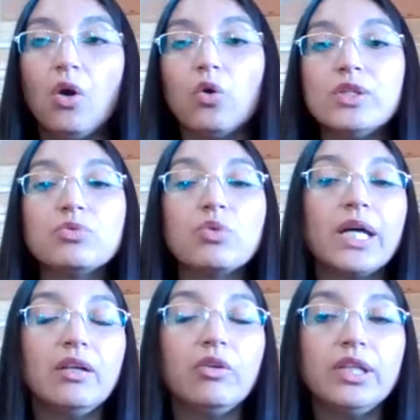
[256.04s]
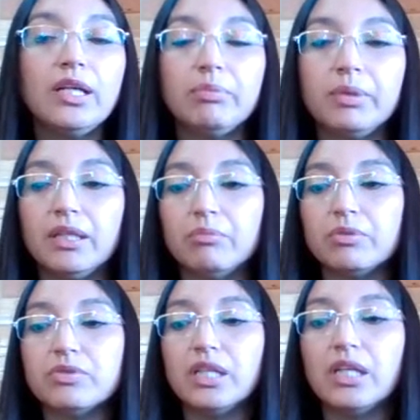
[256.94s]
o en su categoría, por
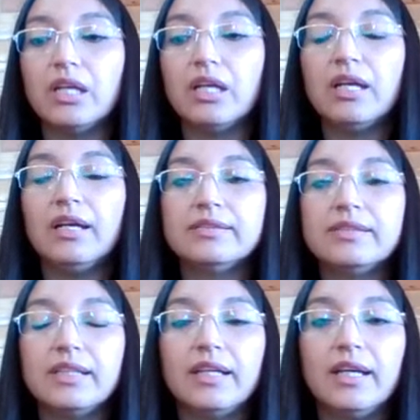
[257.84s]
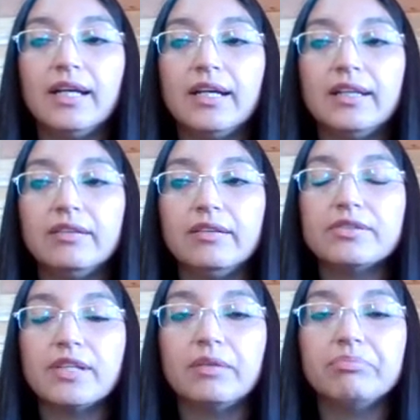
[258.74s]
ejemplo, si, si eran, no
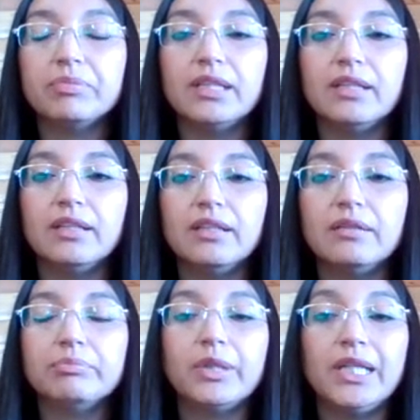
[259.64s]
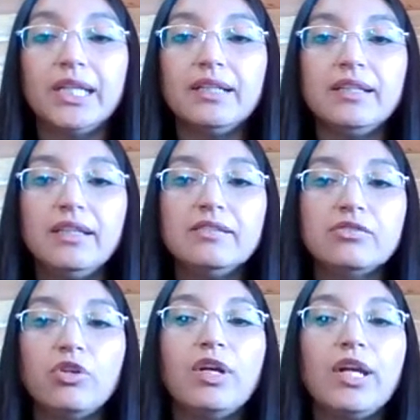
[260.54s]
sé, eh, polera y
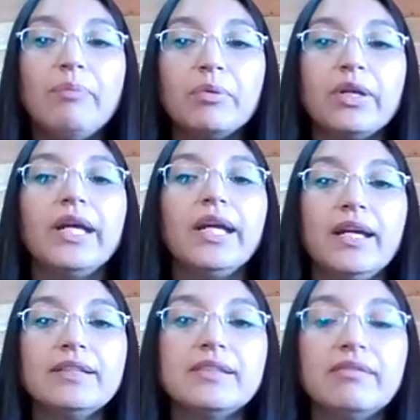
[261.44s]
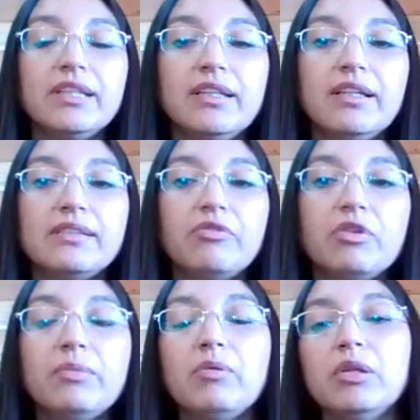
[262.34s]
solo en las poleras se vende de esa
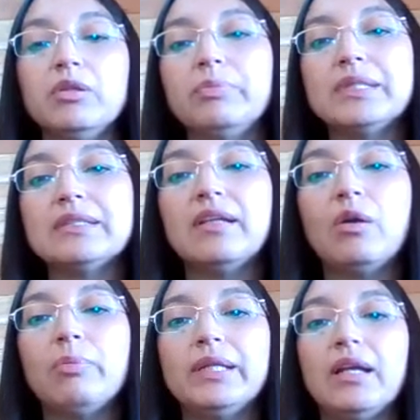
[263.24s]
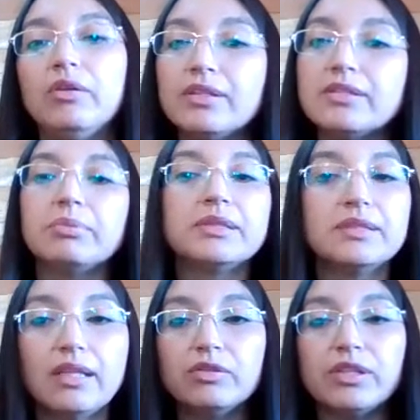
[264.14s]
forma, cuando presentan los pantalones se
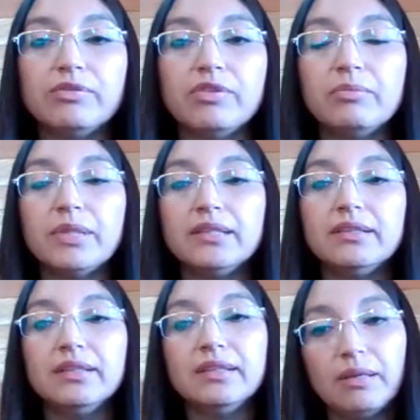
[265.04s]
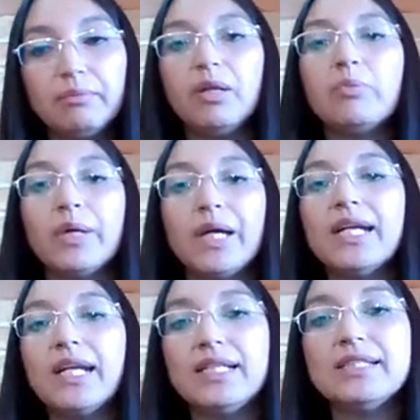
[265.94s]
presenta de otra forma, también lo puedes
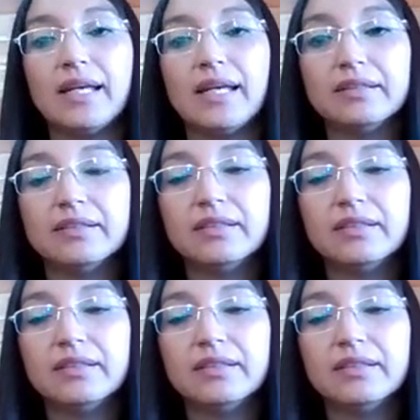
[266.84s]
analizar.